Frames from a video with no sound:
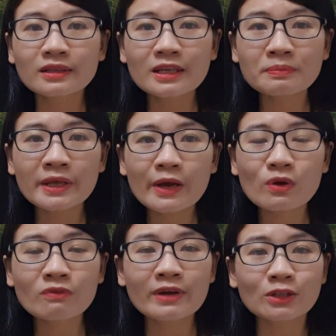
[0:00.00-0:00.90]
Tiếp theo
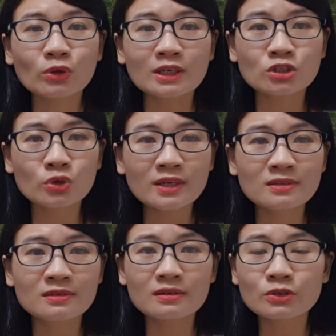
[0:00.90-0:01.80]
là về tuần suất
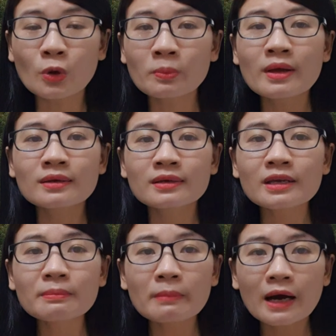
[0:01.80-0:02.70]
sử dụng.
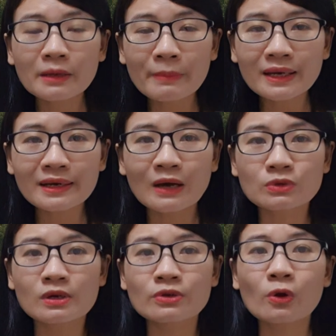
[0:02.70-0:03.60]
Khi mới bắt đầu
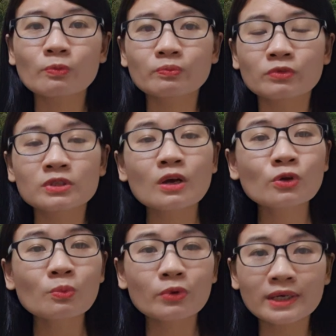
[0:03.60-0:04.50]
sử dụng
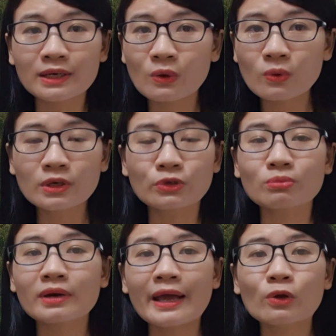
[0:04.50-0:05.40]
Serum retinol thì
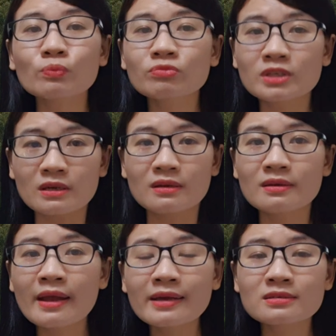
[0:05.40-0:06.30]
chúng ta cũng chỉ
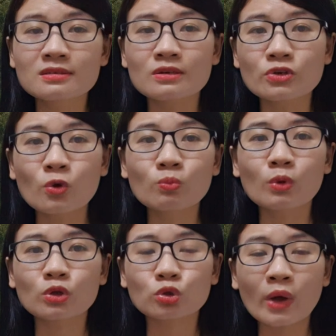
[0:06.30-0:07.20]
nên sử dụng
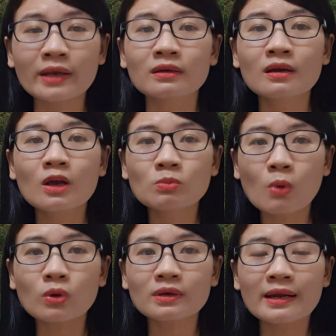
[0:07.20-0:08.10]
một tuần
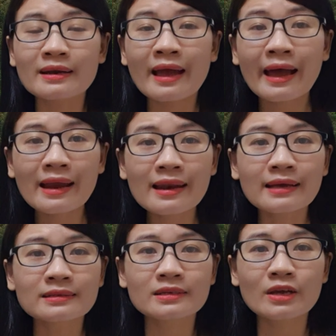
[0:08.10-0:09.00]
1 đến 2
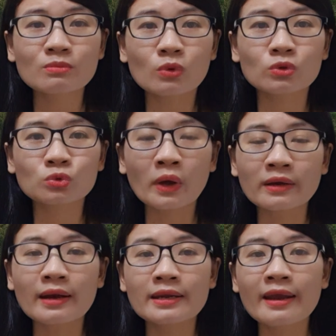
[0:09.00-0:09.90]
lần trên một
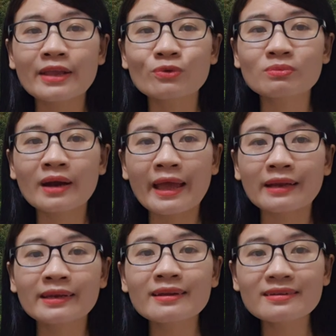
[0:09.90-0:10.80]
tuần để da chúng ta
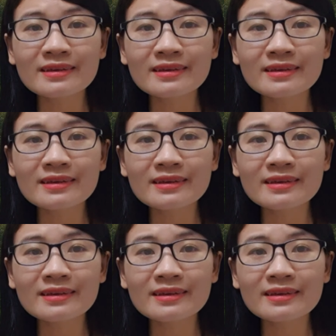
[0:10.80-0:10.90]
thích